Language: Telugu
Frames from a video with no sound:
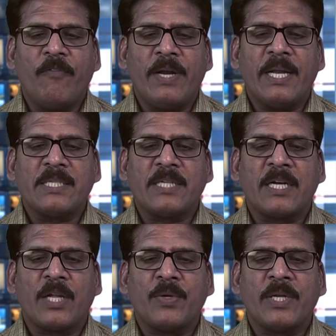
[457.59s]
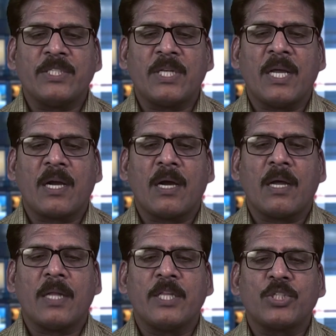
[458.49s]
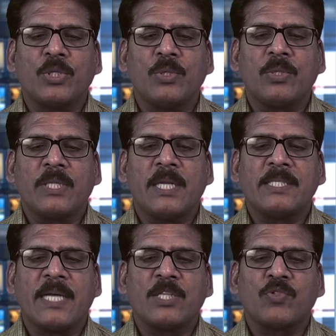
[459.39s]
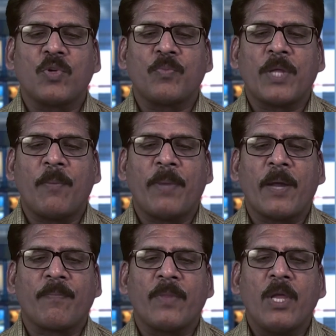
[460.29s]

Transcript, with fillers: ఫీల్డ్ అసిస్టెంట్ల యూనియన్ జిల్లా అధ్యక్షుడు తేలి స్వరూప్ తెలిపారు